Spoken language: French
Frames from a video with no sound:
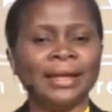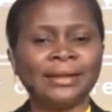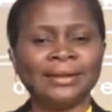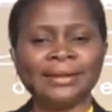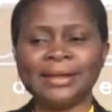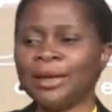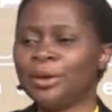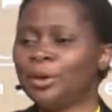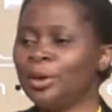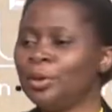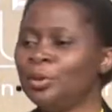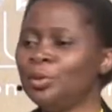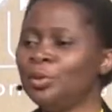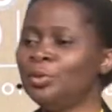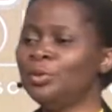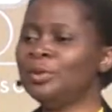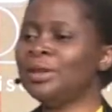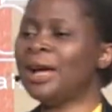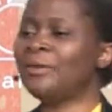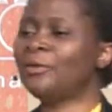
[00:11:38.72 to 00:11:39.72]
C'est que
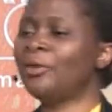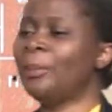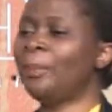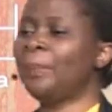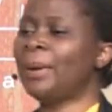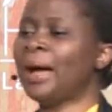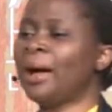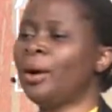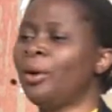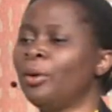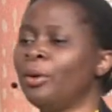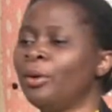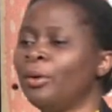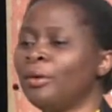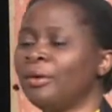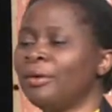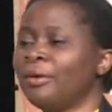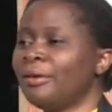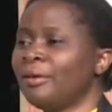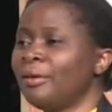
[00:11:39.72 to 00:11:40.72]
nous n'avons pas,
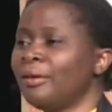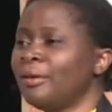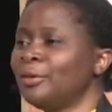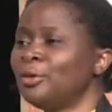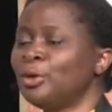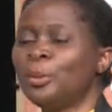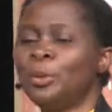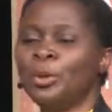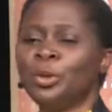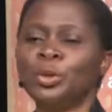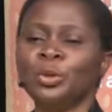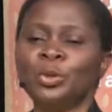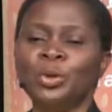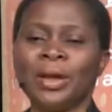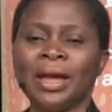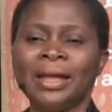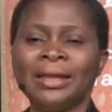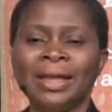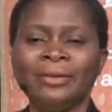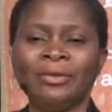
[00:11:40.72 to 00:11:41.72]
en, dans beaucoup de
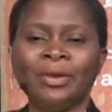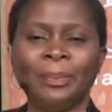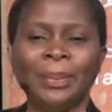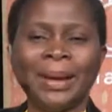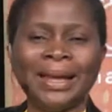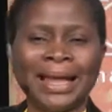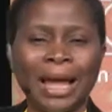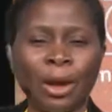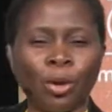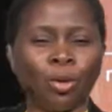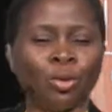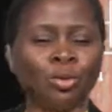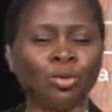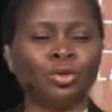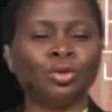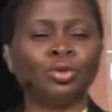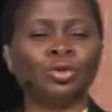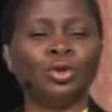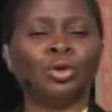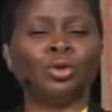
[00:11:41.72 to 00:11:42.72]
cas, n'avons pas la
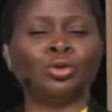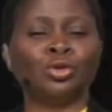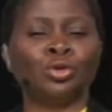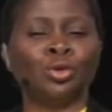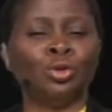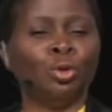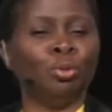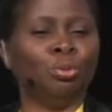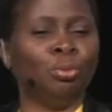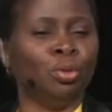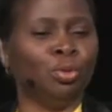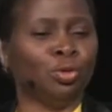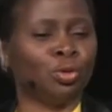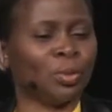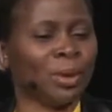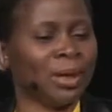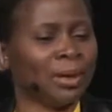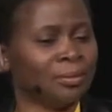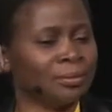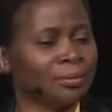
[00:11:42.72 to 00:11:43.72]
conscience de nos
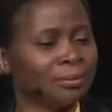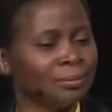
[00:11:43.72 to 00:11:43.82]
besoins.